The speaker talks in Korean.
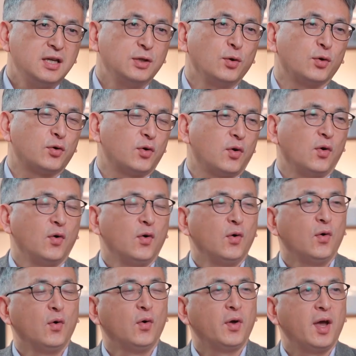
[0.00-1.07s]

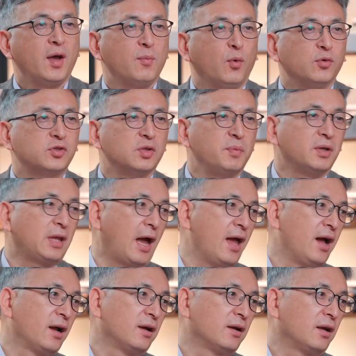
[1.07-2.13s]
기독교의 모습이
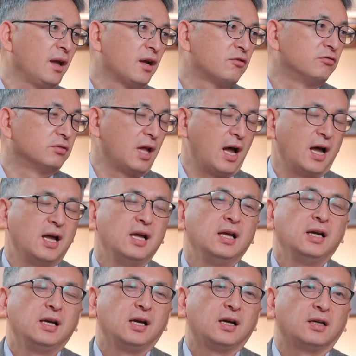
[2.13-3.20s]
다양했구나.
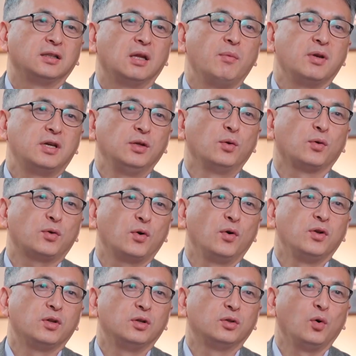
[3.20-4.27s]
음. 그 다음에
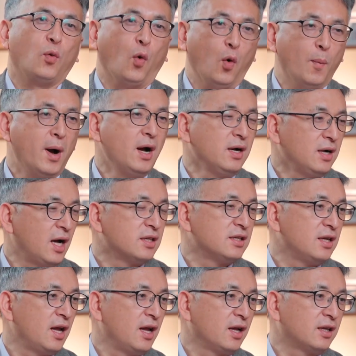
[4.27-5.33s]
기독교인들도 5만
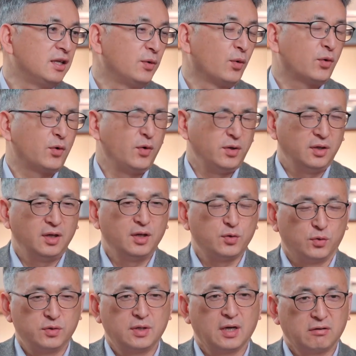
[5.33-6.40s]
가지의 기독교인들이
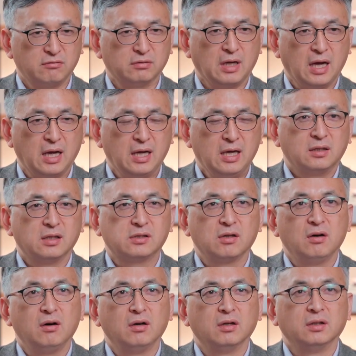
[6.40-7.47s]
존재했구나.
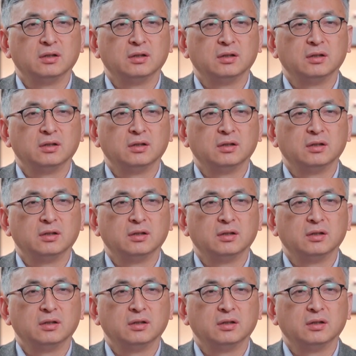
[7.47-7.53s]
그래서